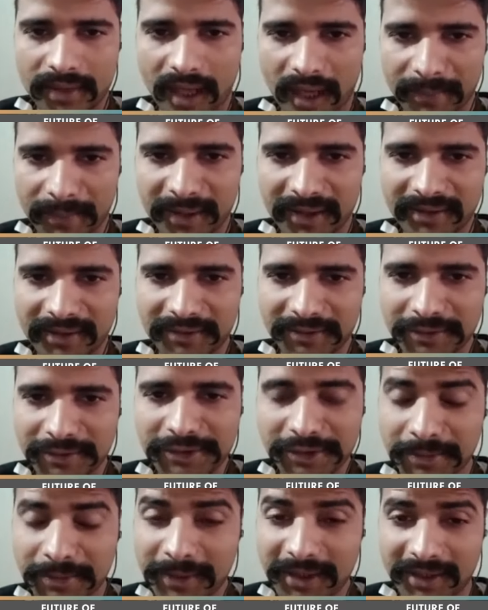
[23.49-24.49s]
आई मीन
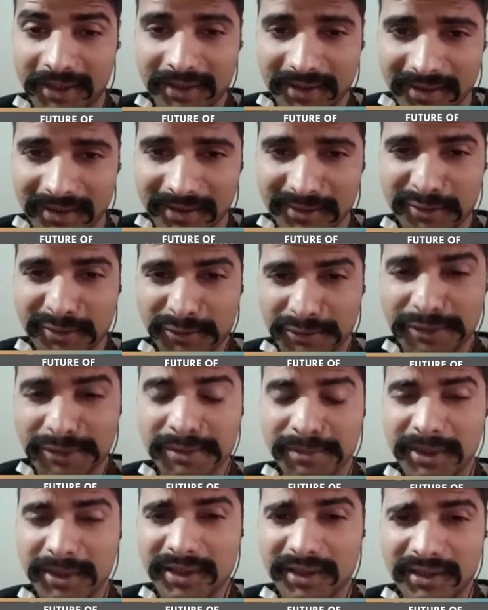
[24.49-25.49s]
कुछ भी कुछ
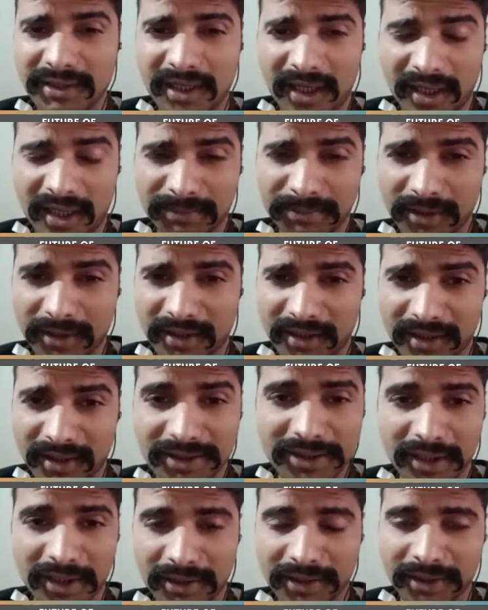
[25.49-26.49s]
भी आप करना
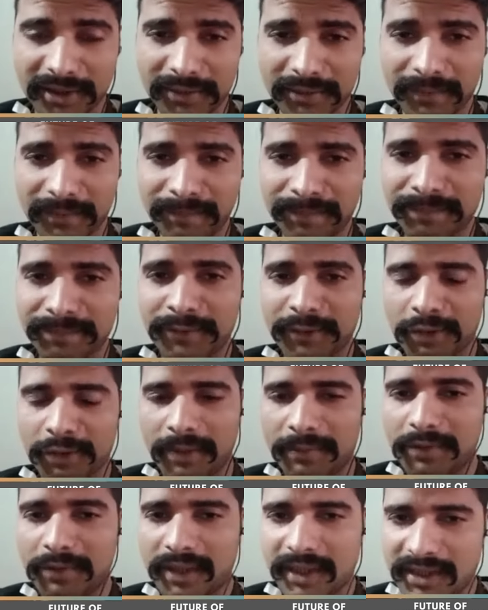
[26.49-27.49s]
चाहते हो तो
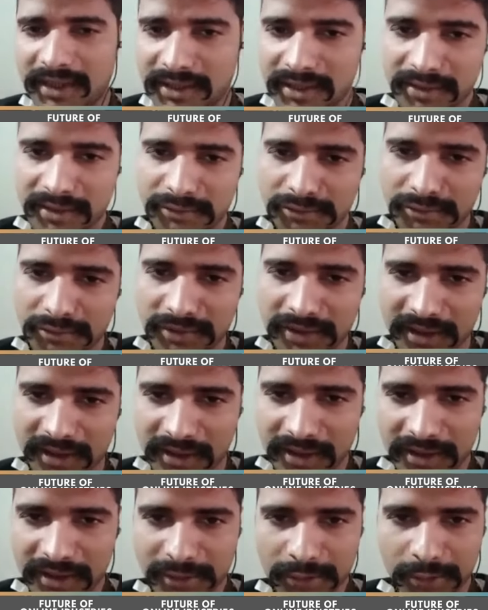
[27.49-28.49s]
आपको कहीं से उसको
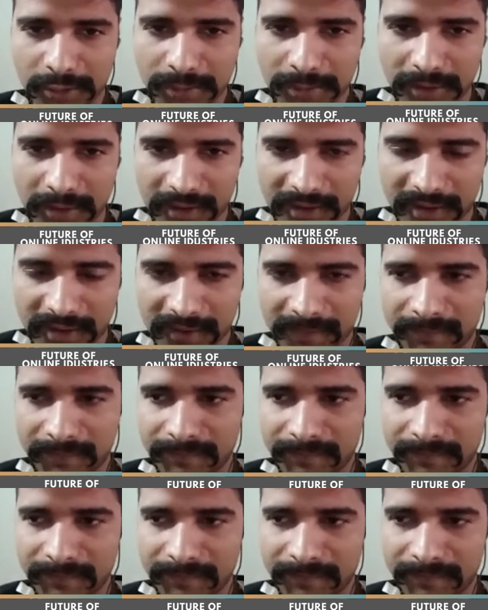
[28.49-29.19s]
सीखने की ज़रूरत पड़ती है